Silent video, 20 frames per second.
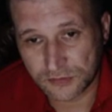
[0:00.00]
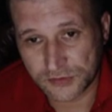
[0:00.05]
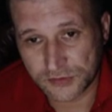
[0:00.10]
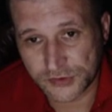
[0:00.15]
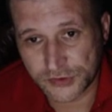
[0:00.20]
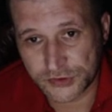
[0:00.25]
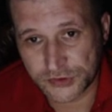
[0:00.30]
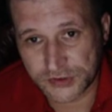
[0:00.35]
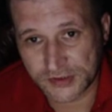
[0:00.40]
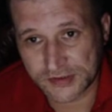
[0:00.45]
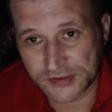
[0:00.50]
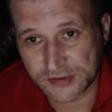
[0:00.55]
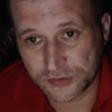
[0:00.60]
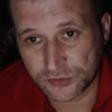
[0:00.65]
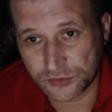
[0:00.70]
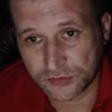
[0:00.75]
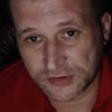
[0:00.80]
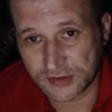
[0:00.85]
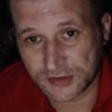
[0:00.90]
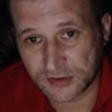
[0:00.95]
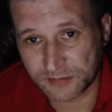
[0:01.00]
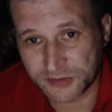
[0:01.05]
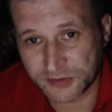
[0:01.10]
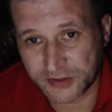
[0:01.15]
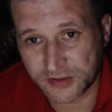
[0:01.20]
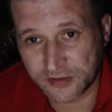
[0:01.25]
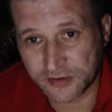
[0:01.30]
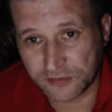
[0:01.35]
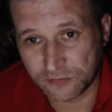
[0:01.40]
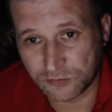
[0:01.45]
то есть сейчас идет
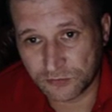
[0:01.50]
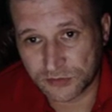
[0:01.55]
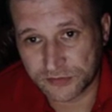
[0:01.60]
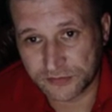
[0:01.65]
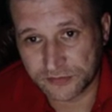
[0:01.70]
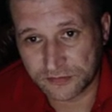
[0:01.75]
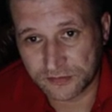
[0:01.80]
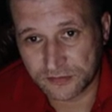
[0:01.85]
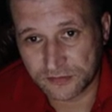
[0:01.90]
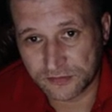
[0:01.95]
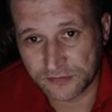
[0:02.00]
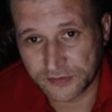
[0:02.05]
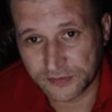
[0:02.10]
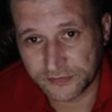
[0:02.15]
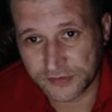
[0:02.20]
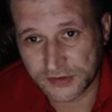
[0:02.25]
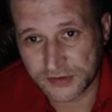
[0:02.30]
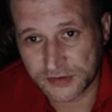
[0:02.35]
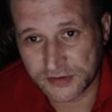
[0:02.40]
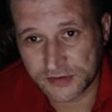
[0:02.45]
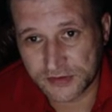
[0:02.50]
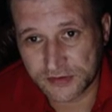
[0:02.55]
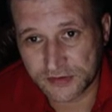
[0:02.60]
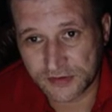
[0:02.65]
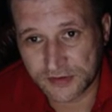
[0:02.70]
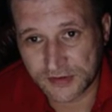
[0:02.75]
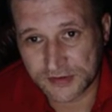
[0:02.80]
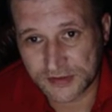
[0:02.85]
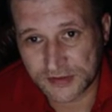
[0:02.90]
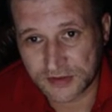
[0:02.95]
одобрение, вот э, вы
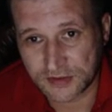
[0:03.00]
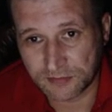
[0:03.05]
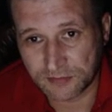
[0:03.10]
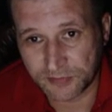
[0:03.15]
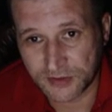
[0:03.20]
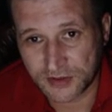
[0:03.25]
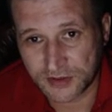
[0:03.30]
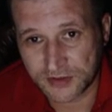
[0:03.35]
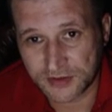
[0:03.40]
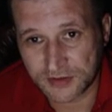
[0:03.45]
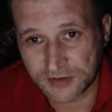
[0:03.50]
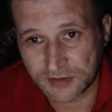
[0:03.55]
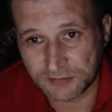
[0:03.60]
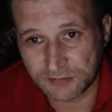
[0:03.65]
видите на заднем плане